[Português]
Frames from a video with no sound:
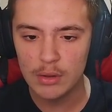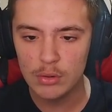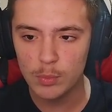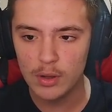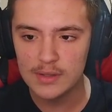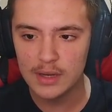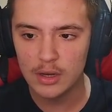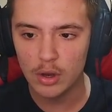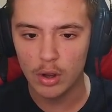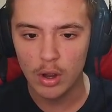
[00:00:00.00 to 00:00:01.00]
Tem os modos
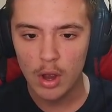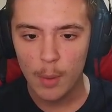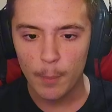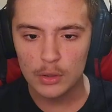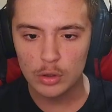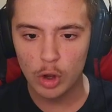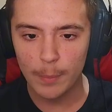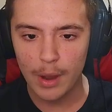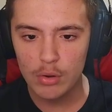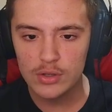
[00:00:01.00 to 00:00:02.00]
aqui, ó. Modo
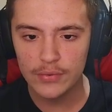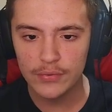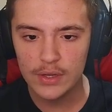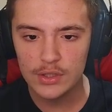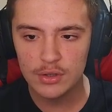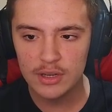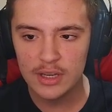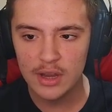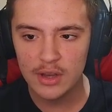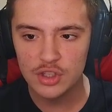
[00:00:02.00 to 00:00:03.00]
normal, difícil
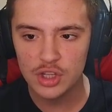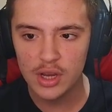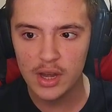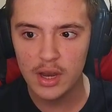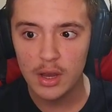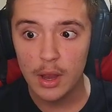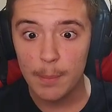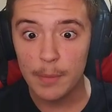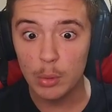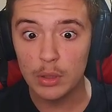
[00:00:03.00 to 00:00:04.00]
e Andiri.
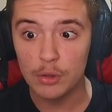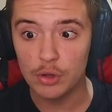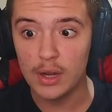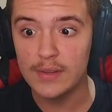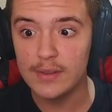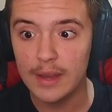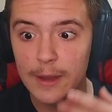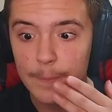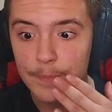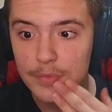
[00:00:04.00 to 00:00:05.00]
Meu Deus, olha isso
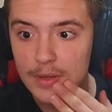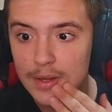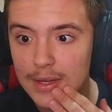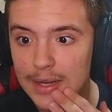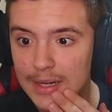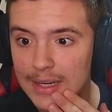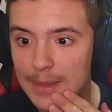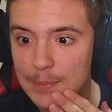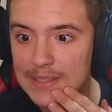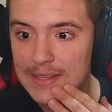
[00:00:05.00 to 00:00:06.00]
aqui. Cara, que
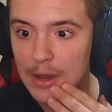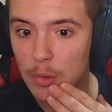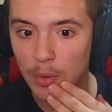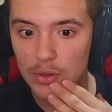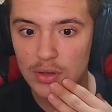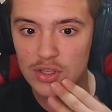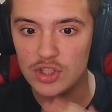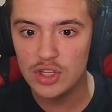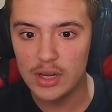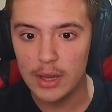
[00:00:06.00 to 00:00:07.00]
bizarro o modo
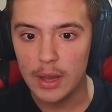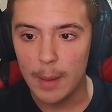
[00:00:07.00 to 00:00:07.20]
Andiri.